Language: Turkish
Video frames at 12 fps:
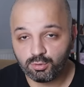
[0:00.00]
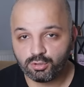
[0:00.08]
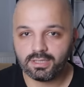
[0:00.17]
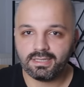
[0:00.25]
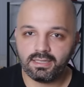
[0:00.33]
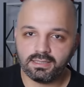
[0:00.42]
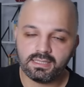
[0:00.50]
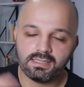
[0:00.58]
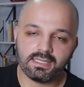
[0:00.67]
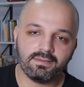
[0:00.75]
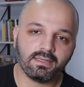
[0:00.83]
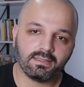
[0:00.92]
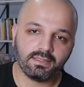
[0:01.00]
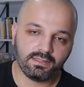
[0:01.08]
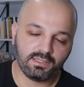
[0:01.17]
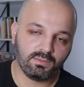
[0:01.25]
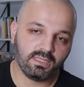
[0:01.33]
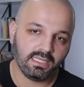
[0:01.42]
Bu noterden alacağınız evraklar da
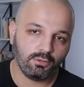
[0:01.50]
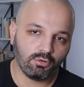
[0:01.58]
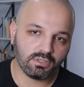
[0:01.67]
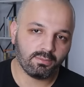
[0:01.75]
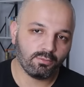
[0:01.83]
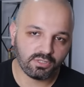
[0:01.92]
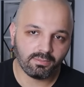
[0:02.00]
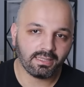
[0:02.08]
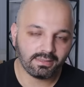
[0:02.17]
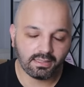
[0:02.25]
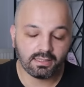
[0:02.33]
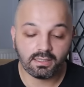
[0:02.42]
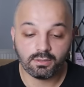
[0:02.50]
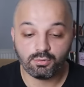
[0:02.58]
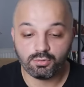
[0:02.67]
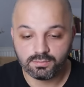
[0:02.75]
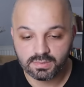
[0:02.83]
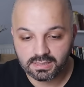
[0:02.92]
şimdi geliyor olacağım. Önce maddeleri
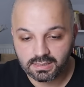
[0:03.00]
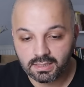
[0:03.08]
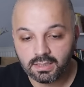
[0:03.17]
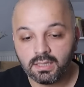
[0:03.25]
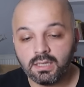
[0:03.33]
anlatıyorum size.